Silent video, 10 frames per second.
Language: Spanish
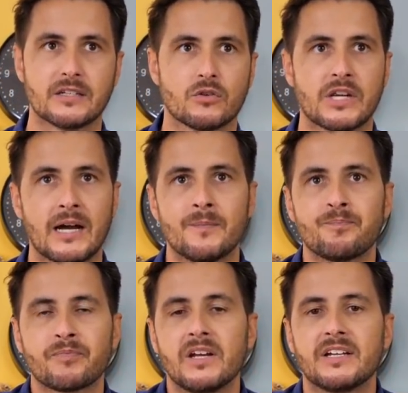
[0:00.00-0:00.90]
O sea,
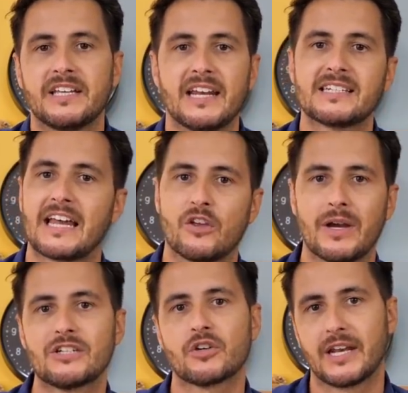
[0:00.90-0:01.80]
¿Quieres
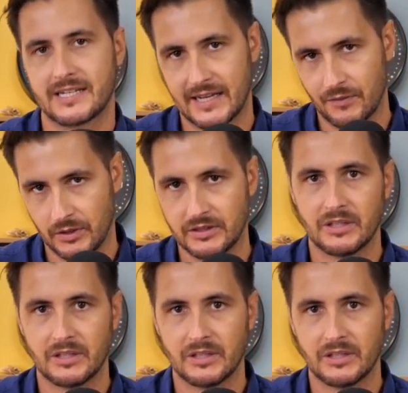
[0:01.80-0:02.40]
iOS o quieres Android?